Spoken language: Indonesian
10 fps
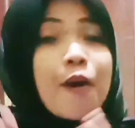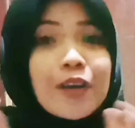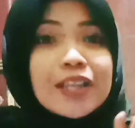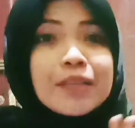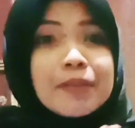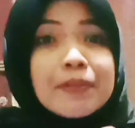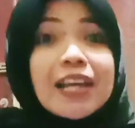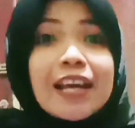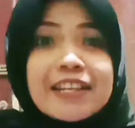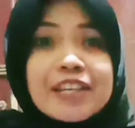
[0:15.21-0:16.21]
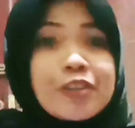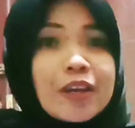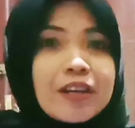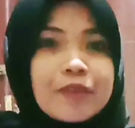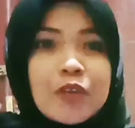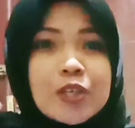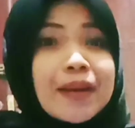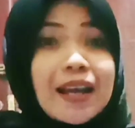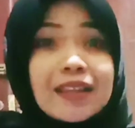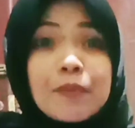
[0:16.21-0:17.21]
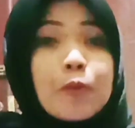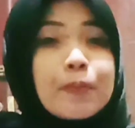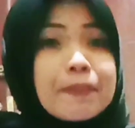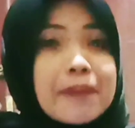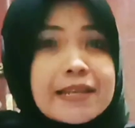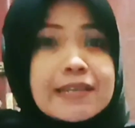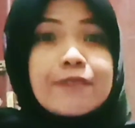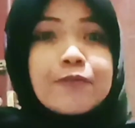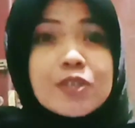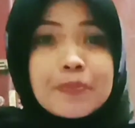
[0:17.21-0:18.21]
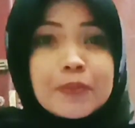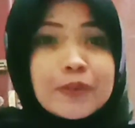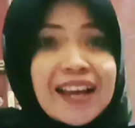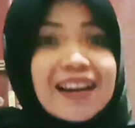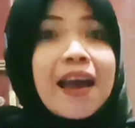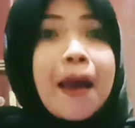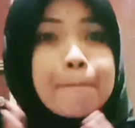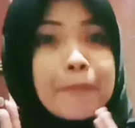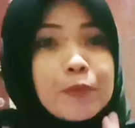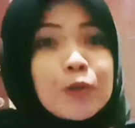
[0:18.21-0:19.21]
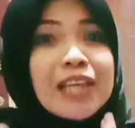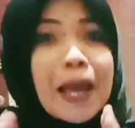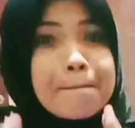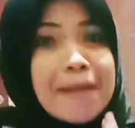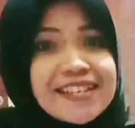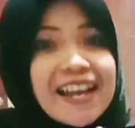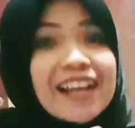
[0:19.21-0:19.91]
Oke teman-teman kali ini channel Info Inspiratif mau berbagi info seputar pemutihan pajak